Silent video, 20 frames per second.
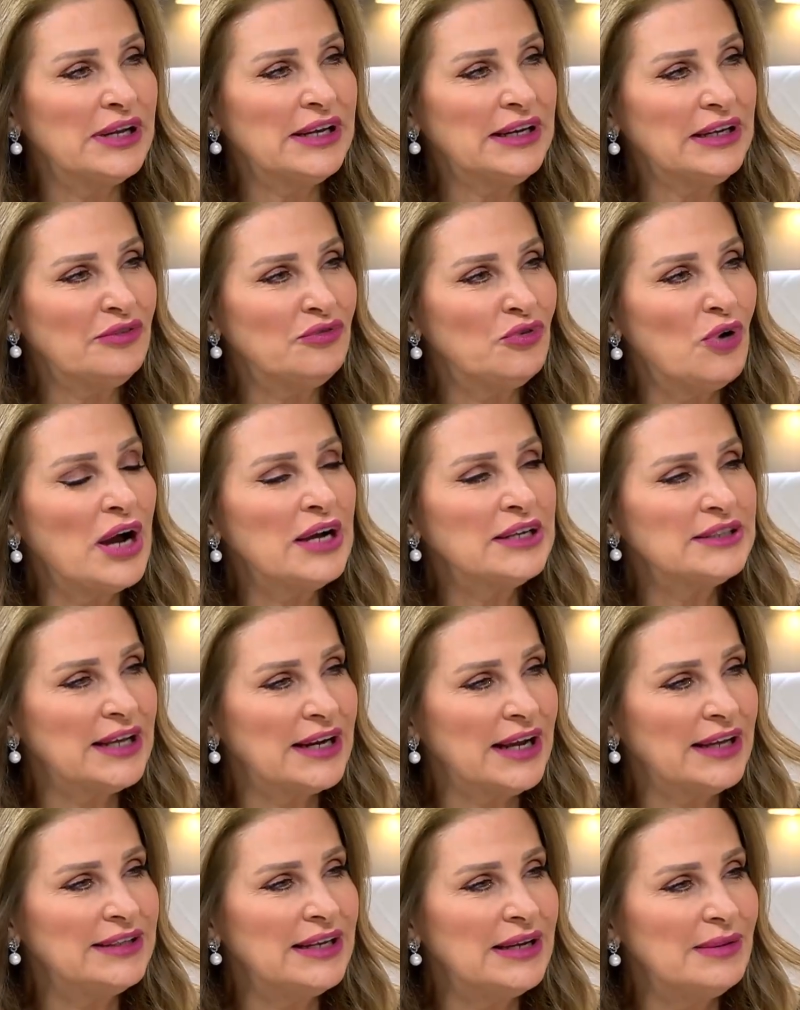يعرفوا اكثر
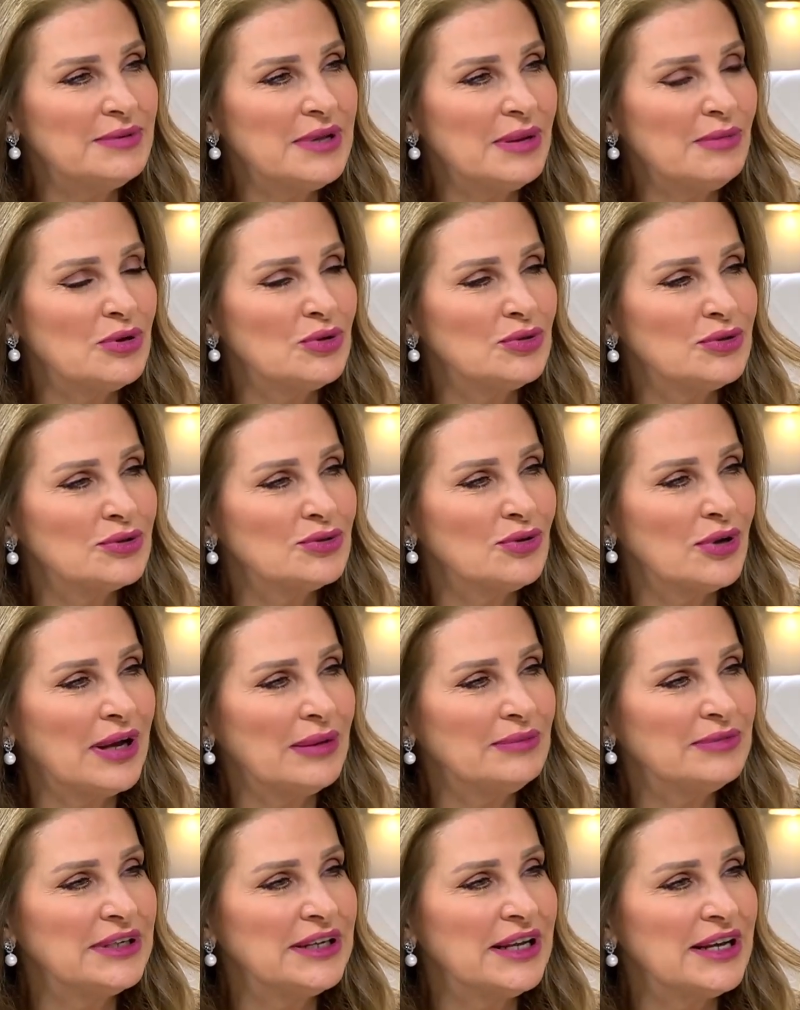عن اللي بتعمله الدكتور
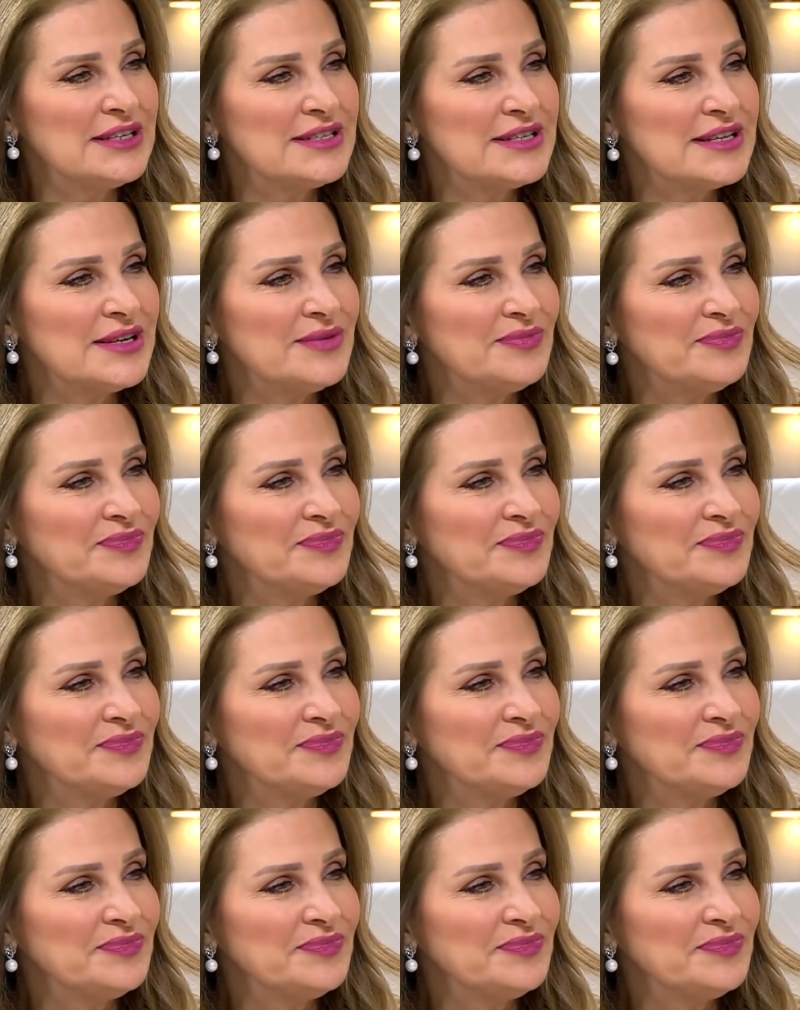عبد الناصر